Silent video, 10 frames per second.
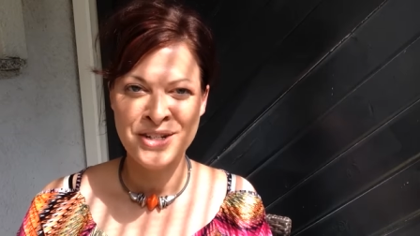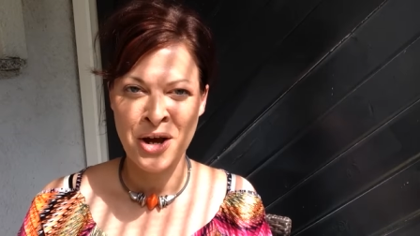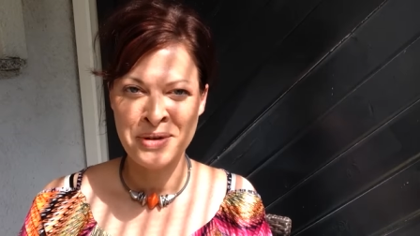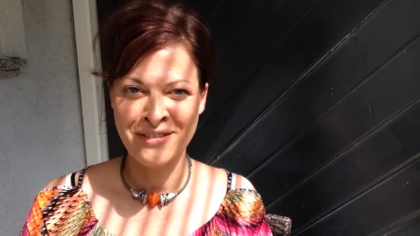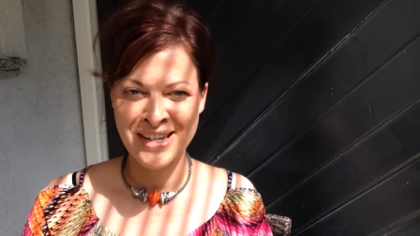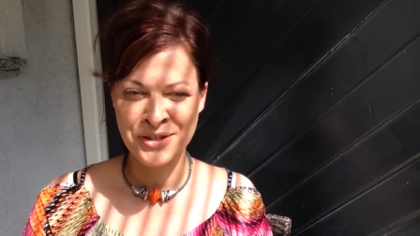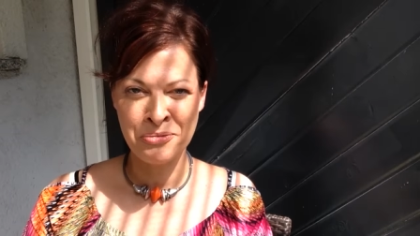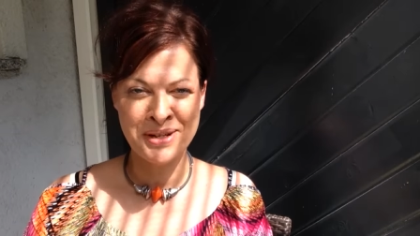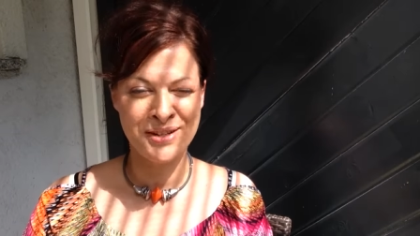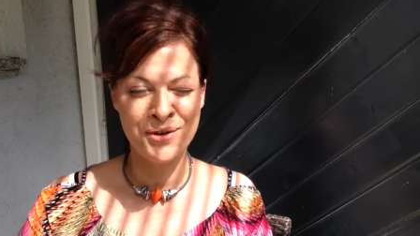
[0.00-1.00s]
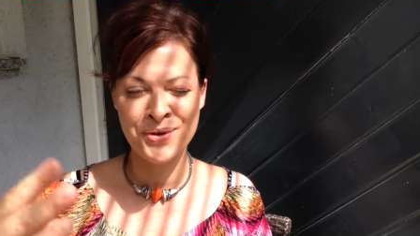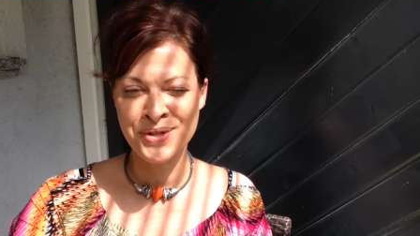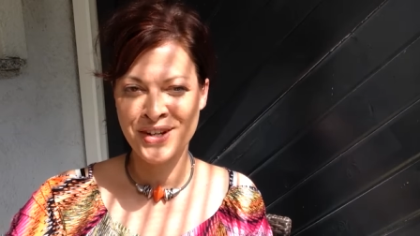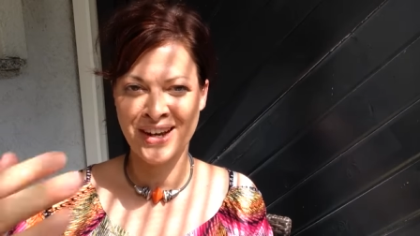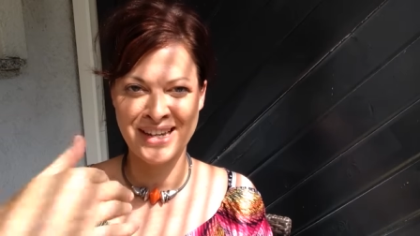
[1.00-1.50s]
Tom, ich weiß, du bist in
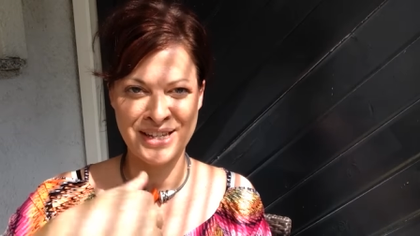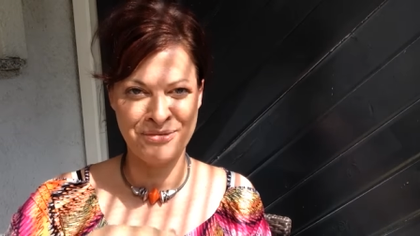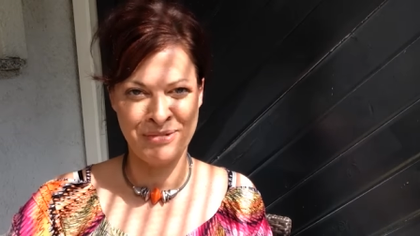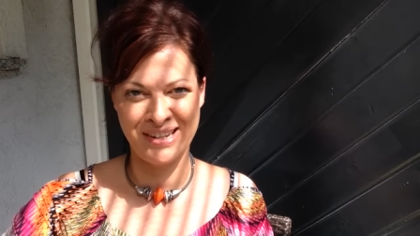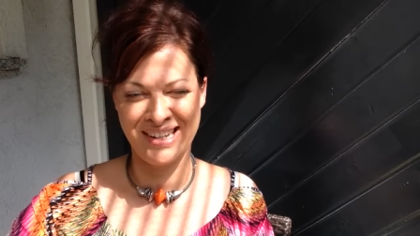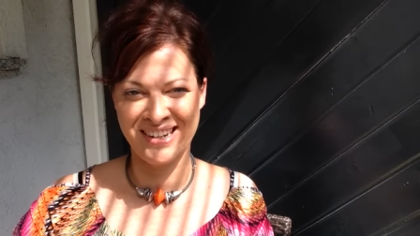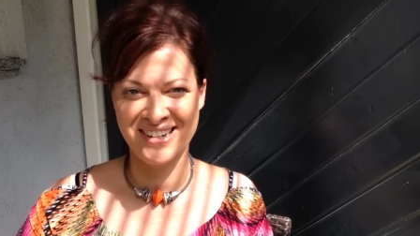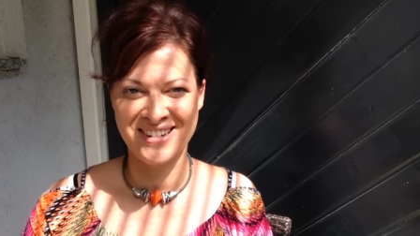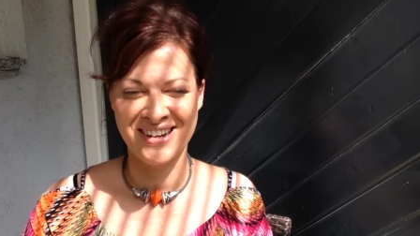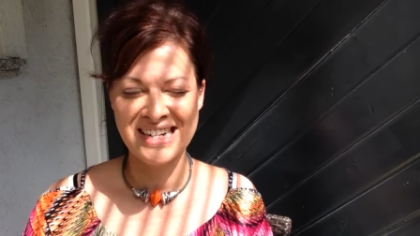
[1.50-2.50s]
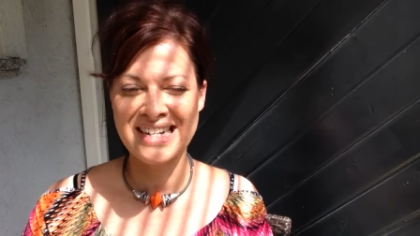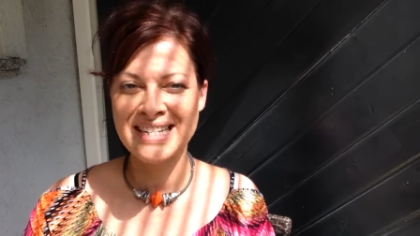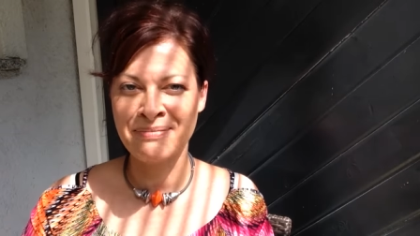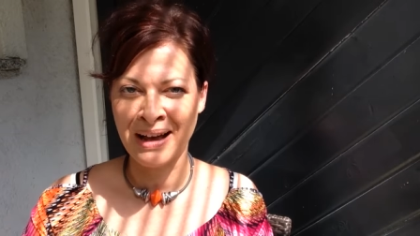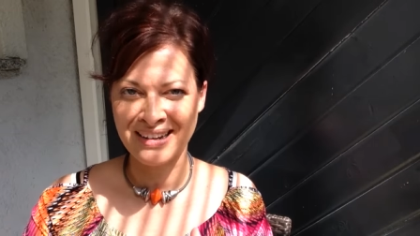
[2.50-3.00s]
Österreich, ich bin hier in Deutschland,
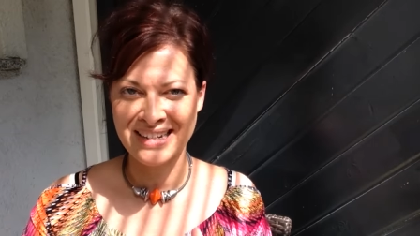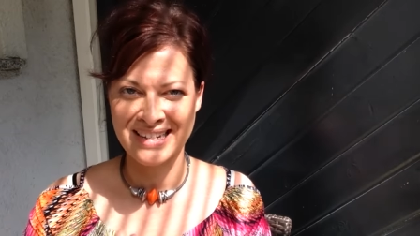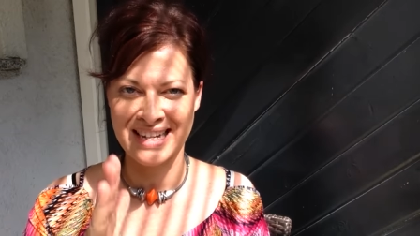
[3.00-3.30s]
das macht nichts.